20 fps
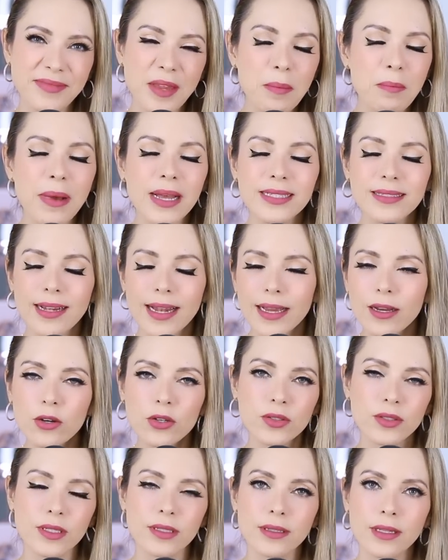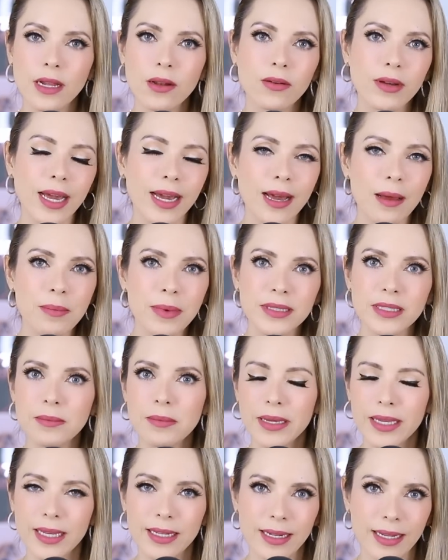Más lejos de lo que jamás
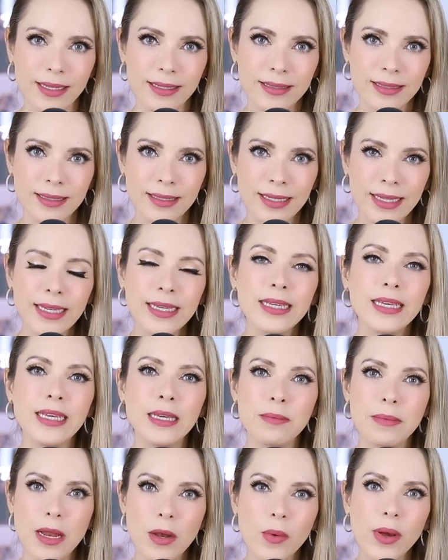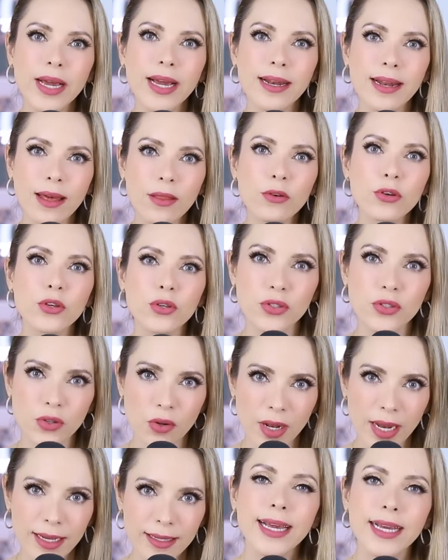imaginé y me lo he ganado
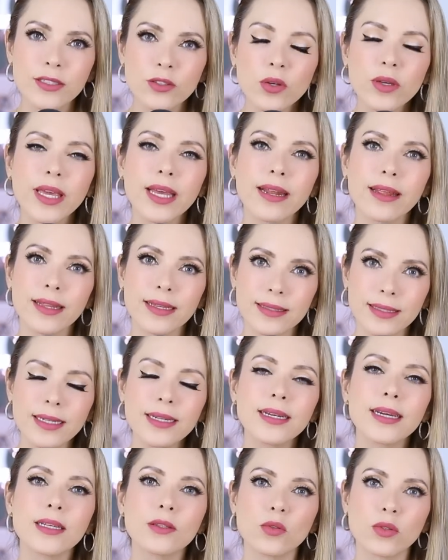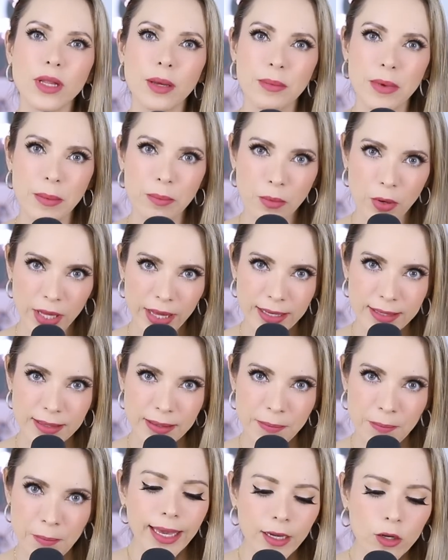sola. Eso quiere decir que tú también
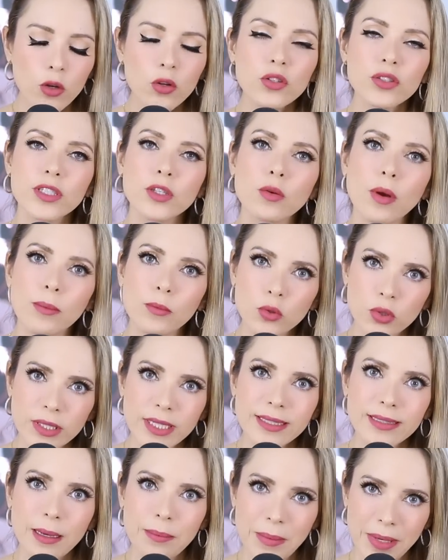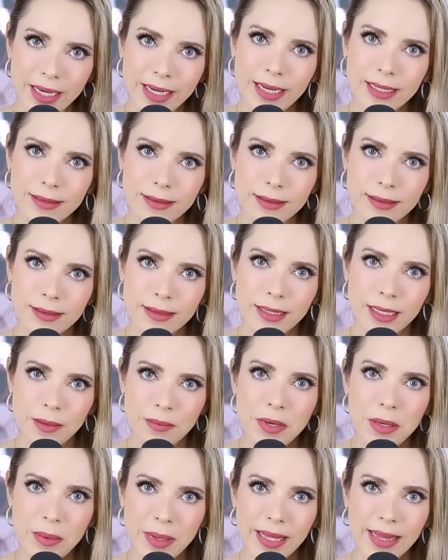puedes. He conocido a muchas amigas en
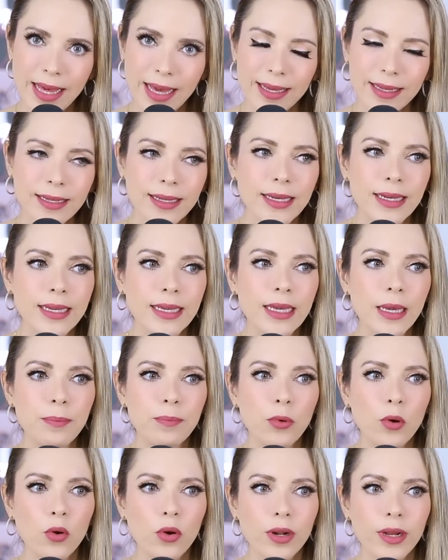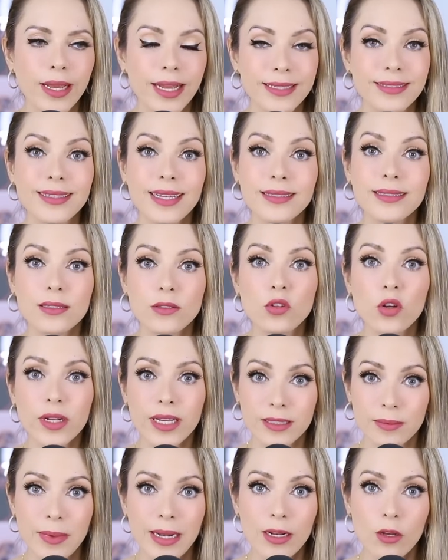mi vida que por estas
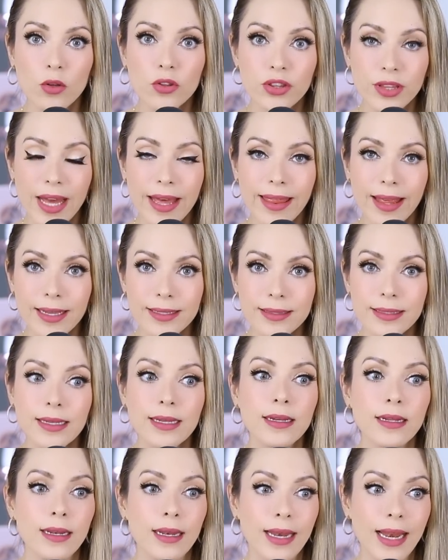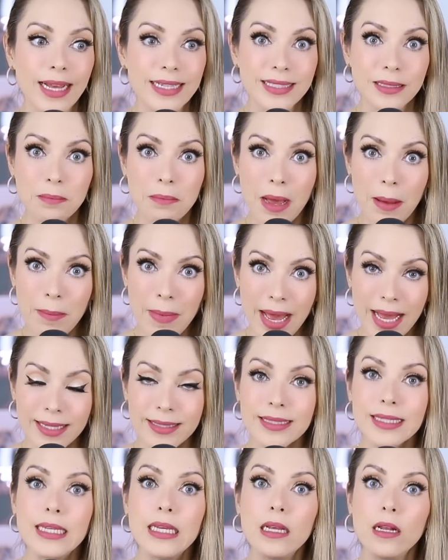historias mal contadas, las
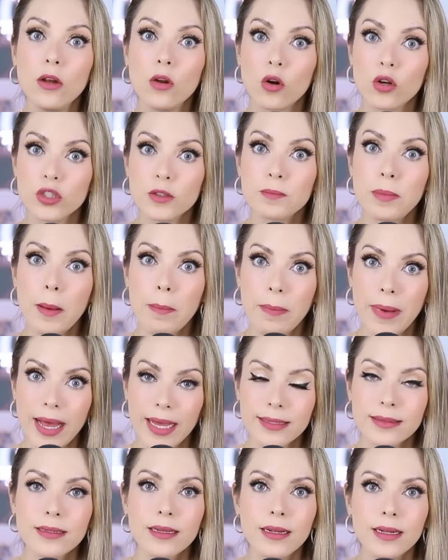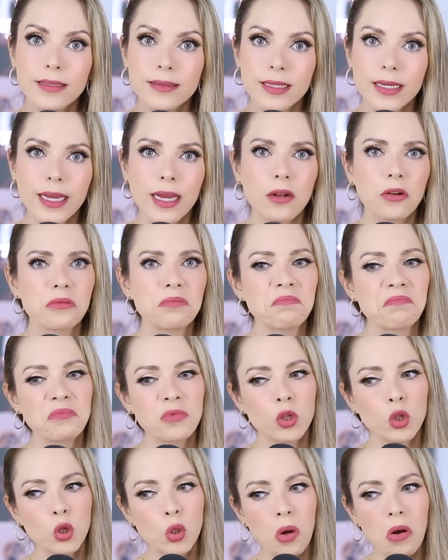mamás y los papás les dijeron,
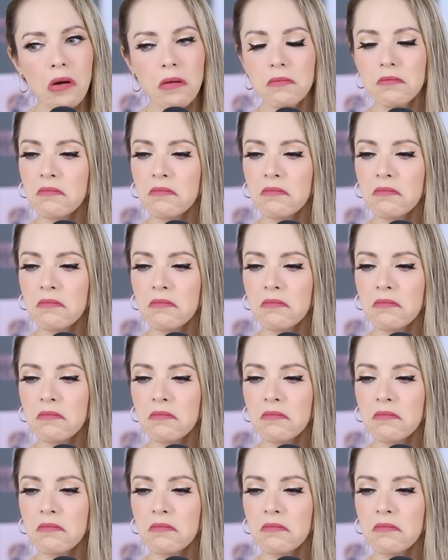tú